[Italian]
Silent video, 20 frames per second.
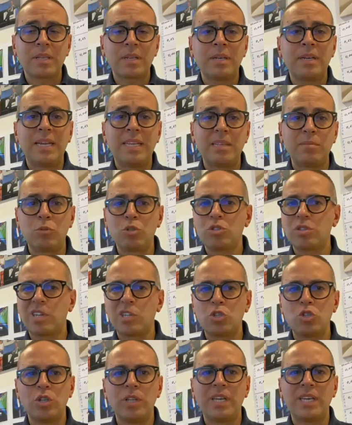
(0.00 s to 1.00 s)
la
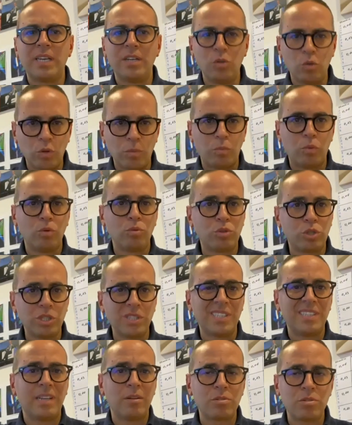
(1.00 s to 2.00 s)
dimostrazione è che lui può
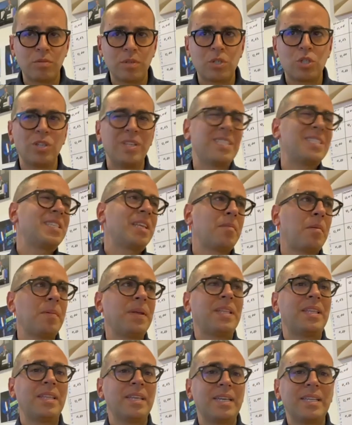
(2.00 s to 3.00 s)
uscire da una situazione
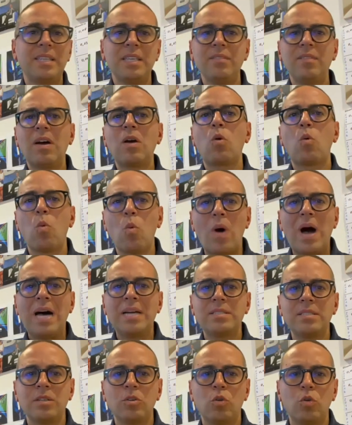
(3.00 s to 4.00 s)
estremamente negativa
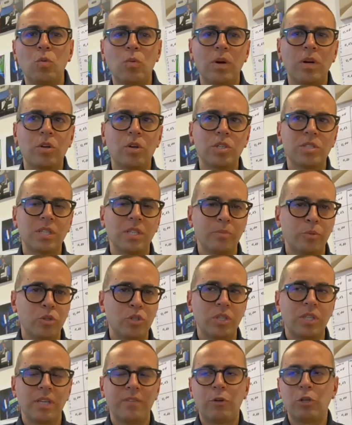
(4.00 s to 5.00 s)
quasi con qualcosa di
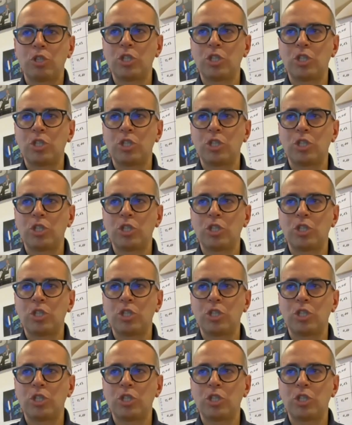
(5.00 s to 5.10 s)
positivo.